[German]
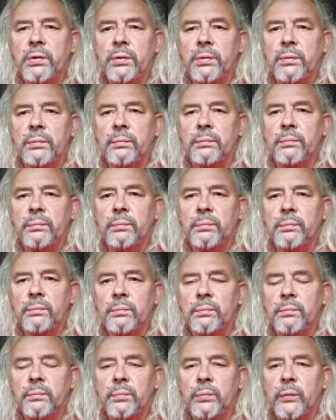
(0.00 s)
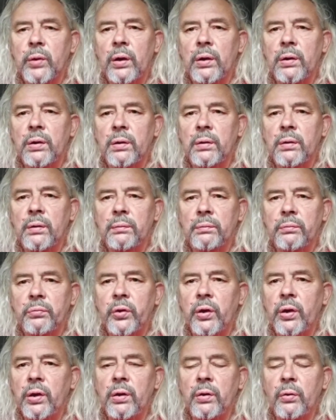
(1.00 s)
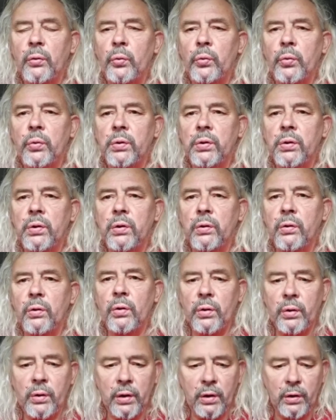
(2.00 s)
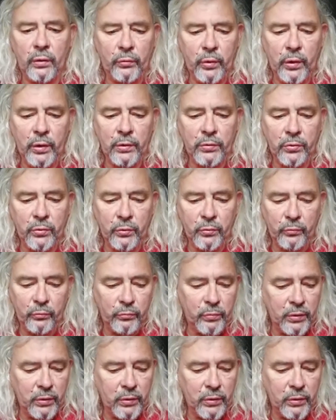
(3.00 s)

Ähm, keine Veränderung in irgendeiner Weise.